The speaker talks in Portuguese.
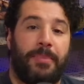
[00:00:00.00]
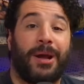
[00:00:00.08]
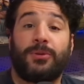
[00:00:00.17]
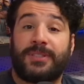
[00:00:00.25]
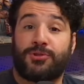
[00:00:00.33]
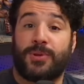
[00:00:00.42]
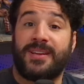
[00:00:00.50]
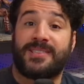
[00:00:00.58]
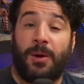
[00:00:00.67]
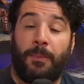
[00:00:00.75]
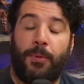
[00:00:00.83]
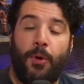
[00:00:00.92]
Para
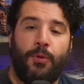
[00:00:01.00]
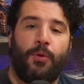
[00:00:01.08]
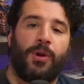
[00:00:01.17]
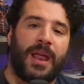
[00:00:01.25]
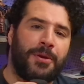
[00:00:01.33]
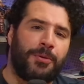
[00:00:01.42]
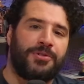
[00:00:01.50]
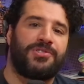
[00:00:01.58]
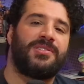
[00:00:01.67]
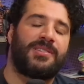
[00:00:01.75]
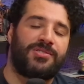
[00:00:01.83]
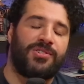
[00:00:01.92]
contextualizar um pouco, rolaram
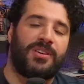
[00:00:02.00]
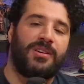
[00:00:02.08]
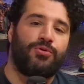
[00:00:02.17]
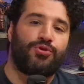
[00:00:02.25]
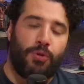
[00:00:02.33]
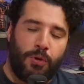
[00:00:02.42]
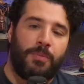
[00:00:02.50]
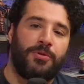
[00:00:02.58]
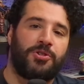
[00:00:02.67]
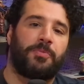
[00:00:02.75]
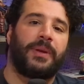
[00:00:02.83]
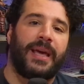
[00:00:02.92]
notícias de que o jogo
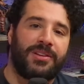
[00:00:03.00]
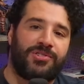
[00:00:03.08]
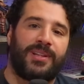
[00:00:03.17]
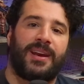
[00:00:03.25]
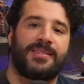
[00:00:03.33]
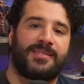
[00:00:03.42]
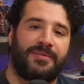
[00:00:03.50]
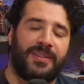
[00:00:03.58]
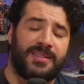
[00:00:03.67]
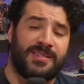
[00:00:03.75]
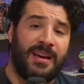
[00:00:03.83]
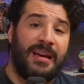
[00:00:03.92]
multiplayer de The Last of
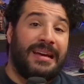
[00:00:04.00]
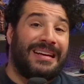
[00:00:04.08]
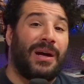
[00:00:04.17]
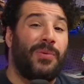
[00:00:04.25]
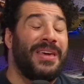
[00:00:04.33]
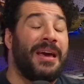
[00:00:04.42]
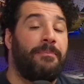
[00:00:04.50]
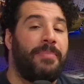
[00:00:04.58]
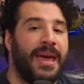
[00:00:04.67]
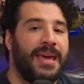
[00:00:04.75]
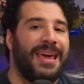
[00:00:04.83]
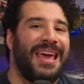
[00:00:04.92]
Us não ia
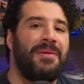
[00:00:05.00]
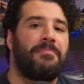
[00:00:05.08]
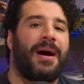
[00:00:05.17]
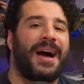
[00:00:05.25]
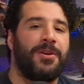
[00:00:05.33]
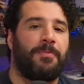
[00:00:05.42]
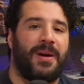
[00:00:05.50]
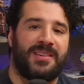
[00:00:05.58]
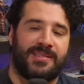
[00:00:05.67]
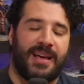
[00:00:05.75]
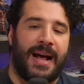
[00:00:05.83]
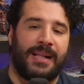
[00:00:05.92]
bem em maio
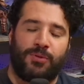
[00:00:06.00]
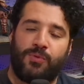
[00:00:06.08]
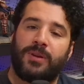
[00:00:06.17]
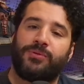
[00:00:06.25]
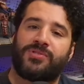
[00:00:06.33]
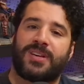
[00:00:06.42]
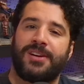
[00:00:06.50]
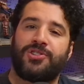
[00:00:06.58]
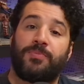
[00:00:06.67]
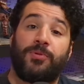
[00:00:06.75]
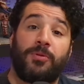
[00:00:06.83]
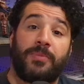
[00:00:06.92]
passado, quando o site
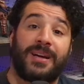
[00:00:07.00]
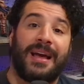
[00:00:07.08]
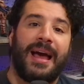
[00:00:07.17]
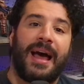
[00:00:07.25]
Bloomberg